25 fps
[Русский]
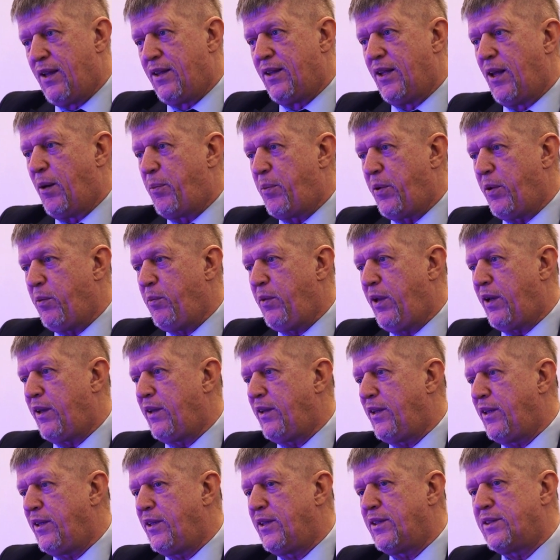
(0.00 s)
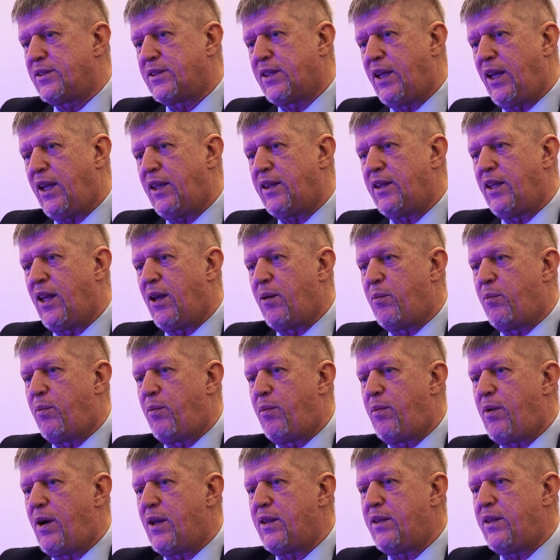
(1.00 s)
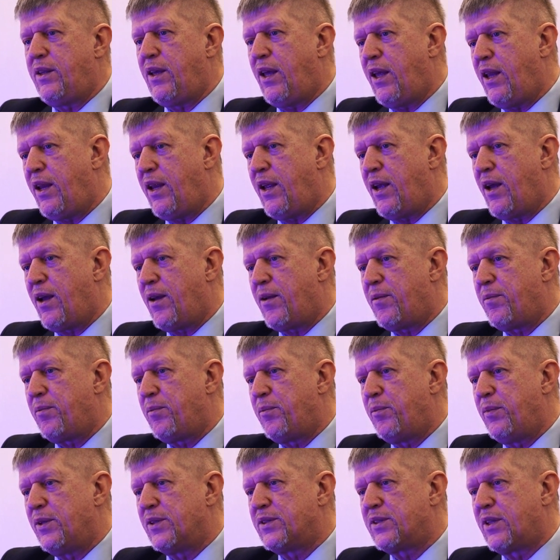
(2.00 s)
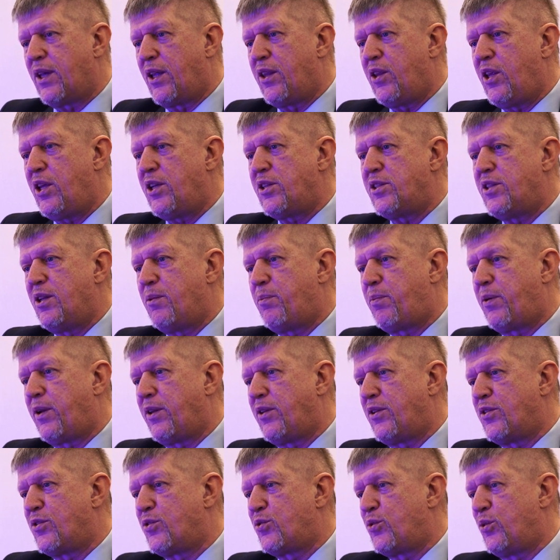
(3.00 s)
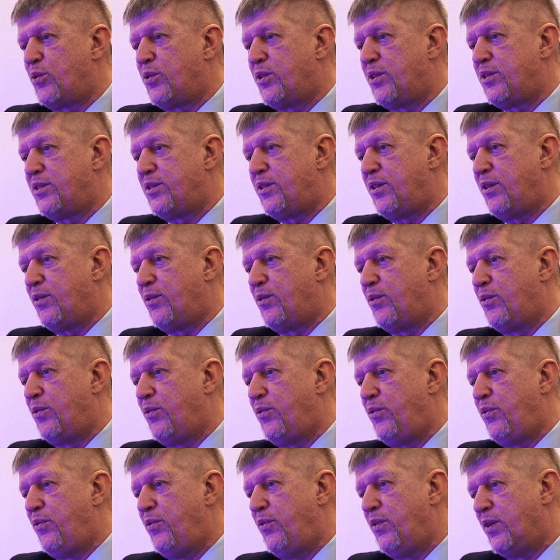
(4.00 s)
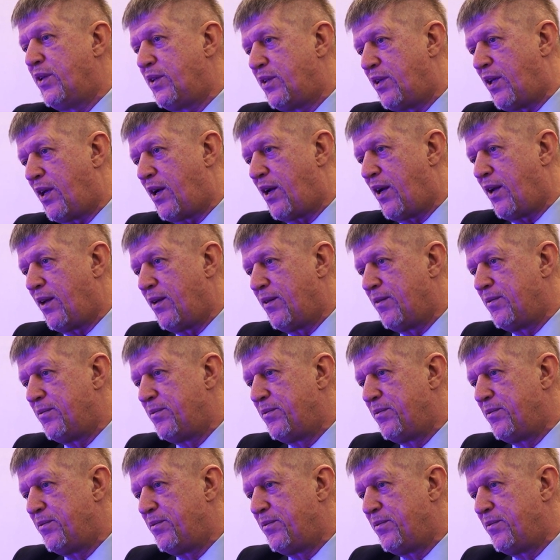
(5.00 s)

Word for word: Например, недискретная материя бесконечной протяженности у Виктора.